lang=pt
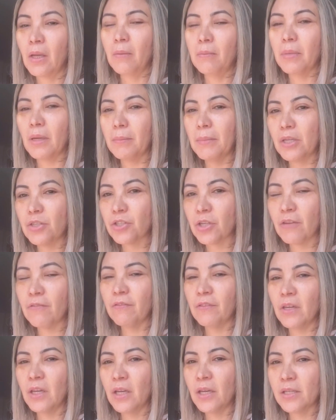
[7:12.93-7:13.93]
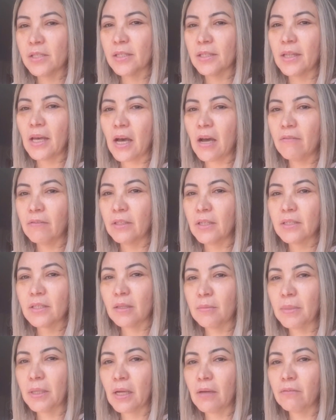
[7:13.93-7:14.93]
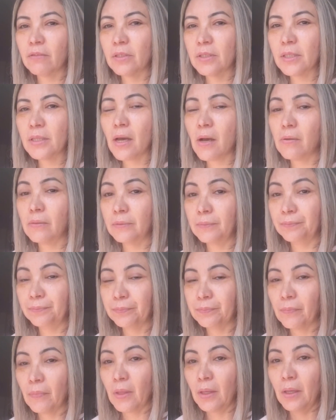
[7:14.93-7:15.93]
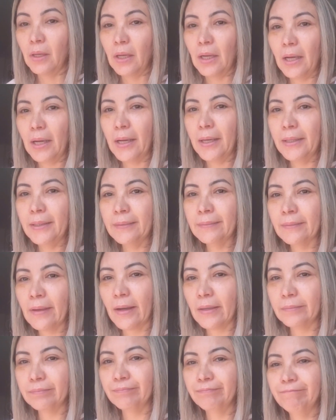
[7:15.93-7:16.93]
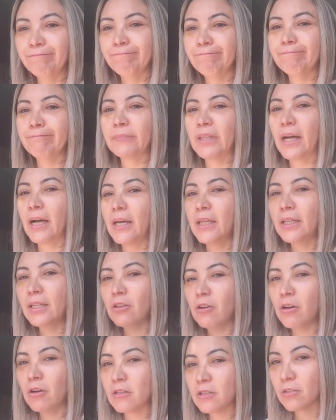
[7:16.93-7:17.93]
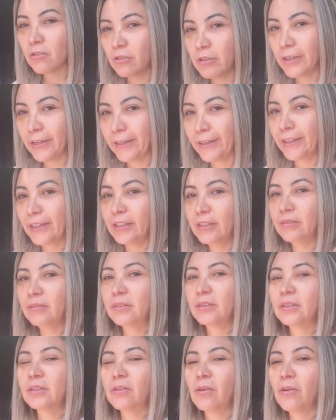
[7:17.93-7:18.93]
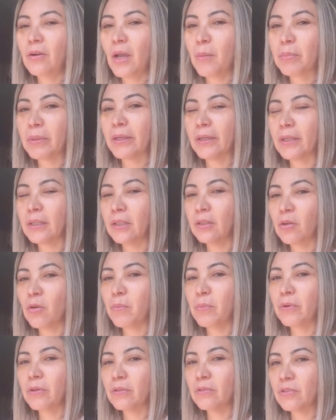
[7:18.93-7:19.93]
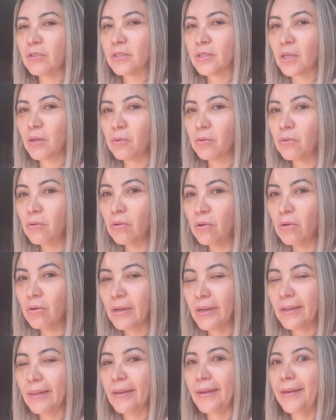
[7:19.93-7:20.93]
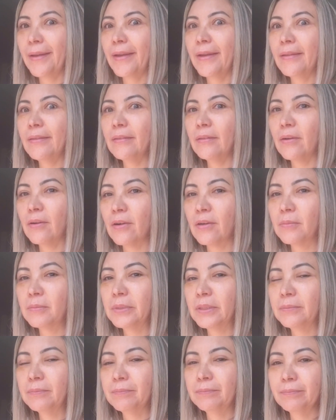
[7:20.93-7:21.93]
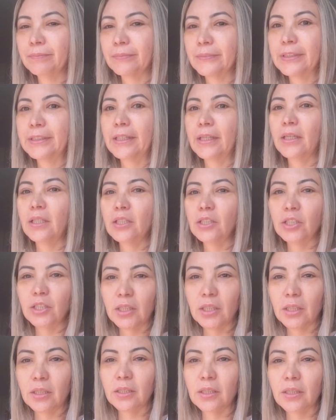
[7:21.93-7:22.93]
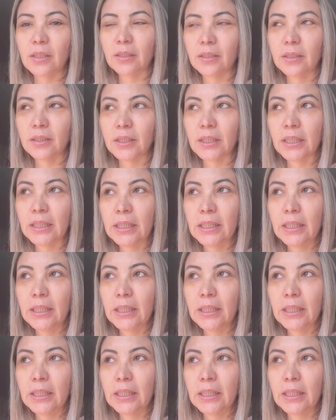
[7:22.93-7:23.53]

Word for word: Para médica ver se dava, né, se liberava, coisa e tal. Aí tá, dali nós correr, hein? Correr, porque aquele aeroporto de Seul, ele é enorme. Grande, grande, grande.